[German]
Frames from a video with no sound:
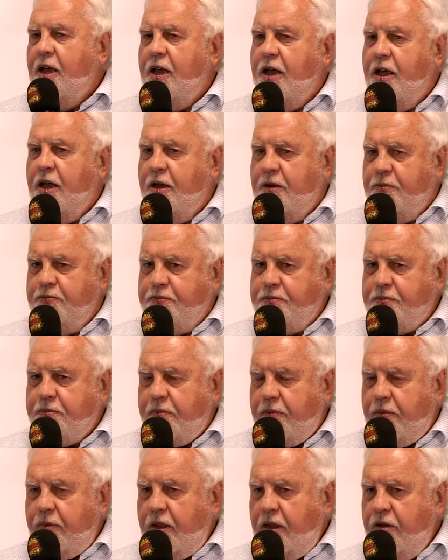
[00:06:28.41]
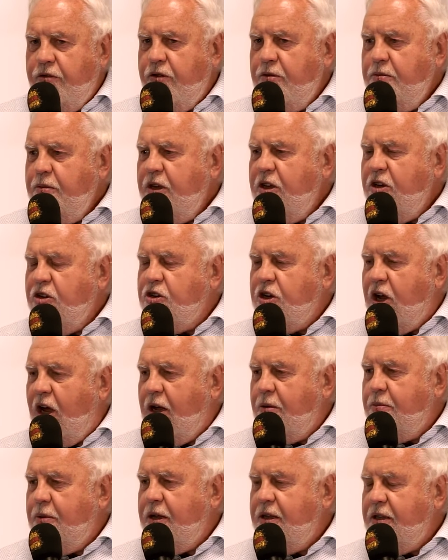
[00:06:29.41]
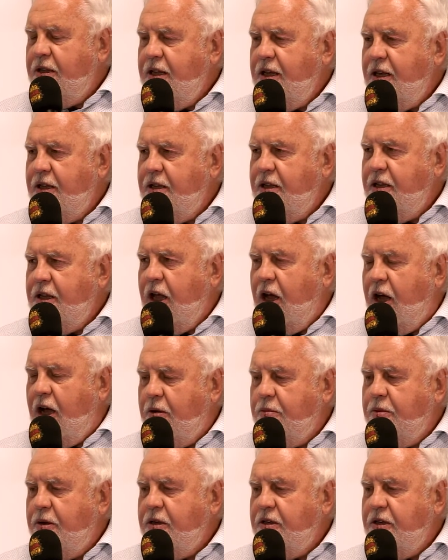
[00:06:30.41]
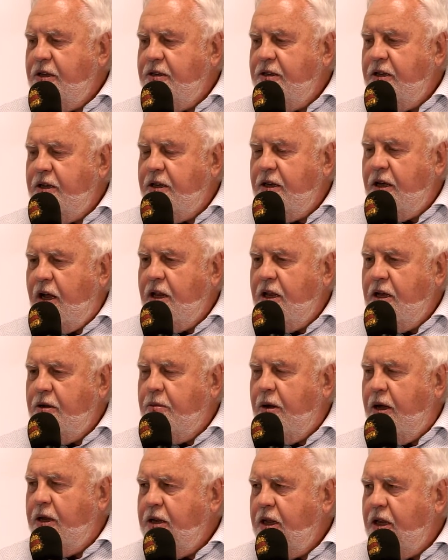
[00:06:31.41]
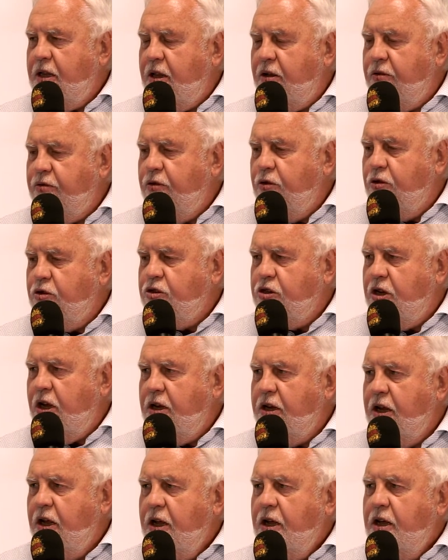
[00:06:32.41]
ähm, für mich ist Arbeit nicht die Arbeit, die sich allgemein jeder vorstellt,